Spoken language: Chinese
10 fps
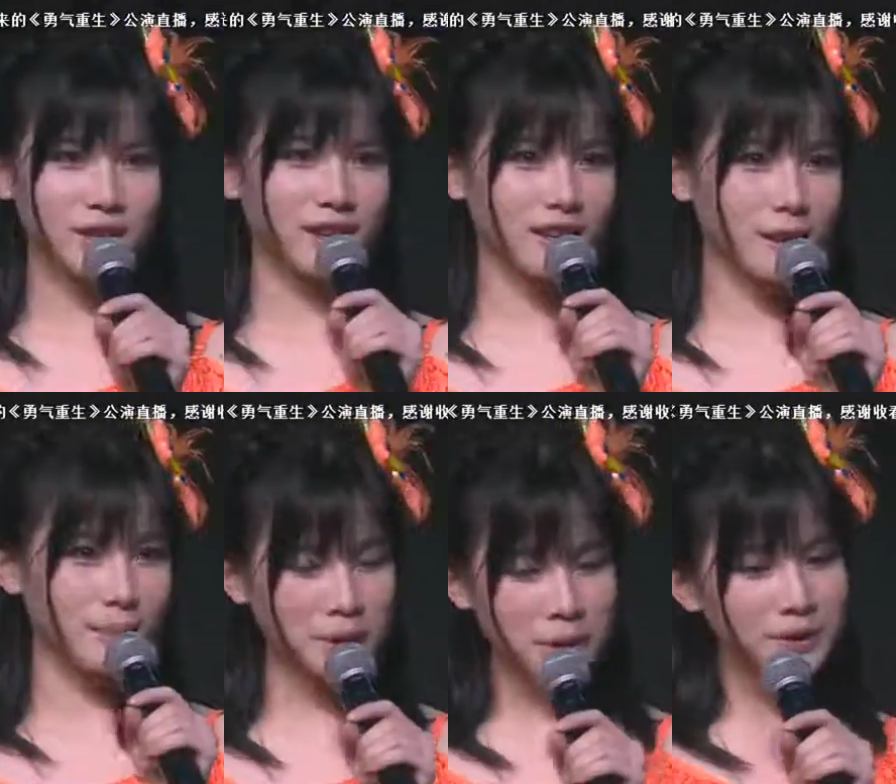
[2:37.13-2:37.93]
说
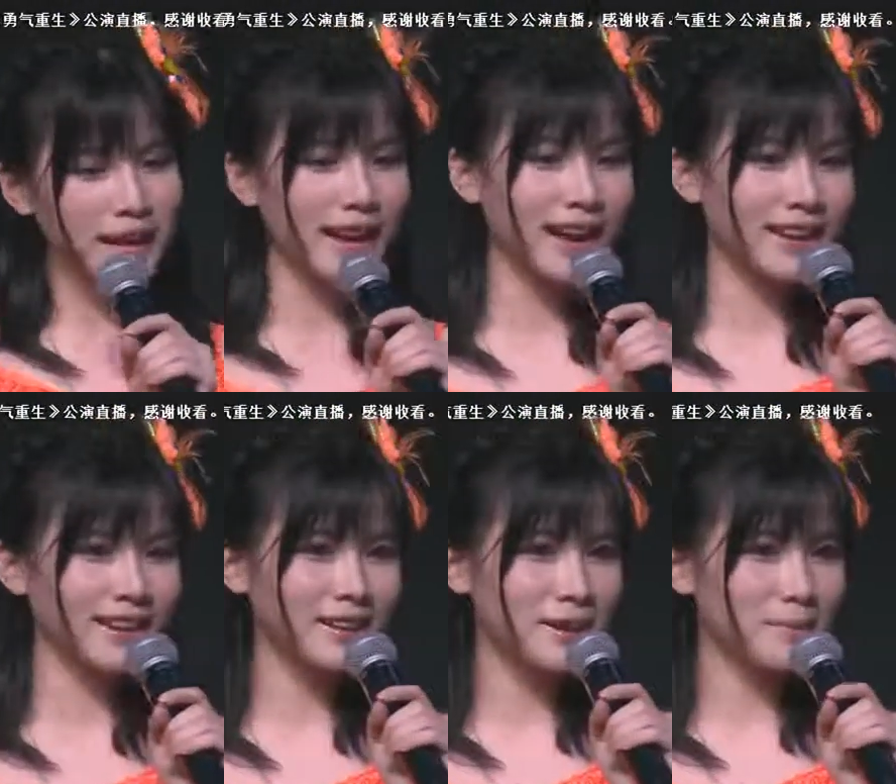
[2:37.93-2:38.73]
把窗户打
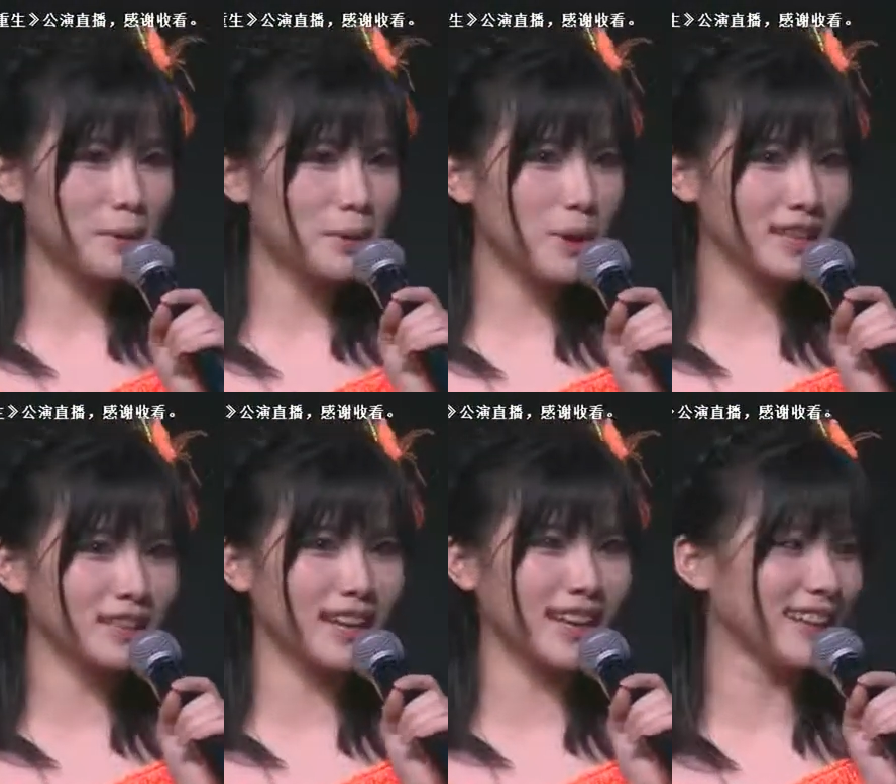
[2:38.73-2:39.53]
开，把我
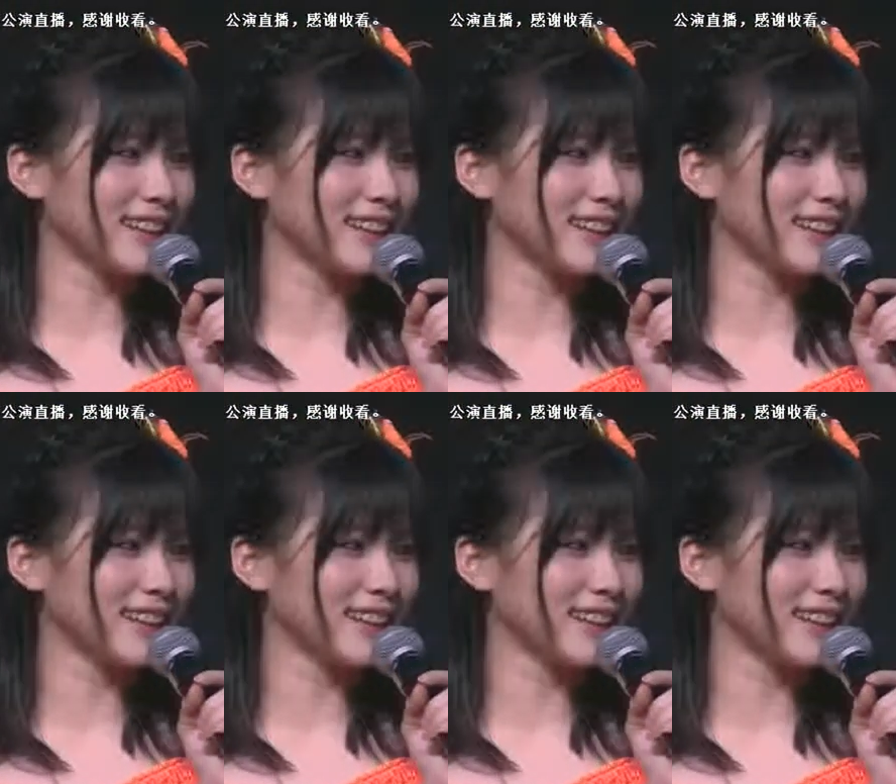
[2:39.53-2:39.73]
挂起来。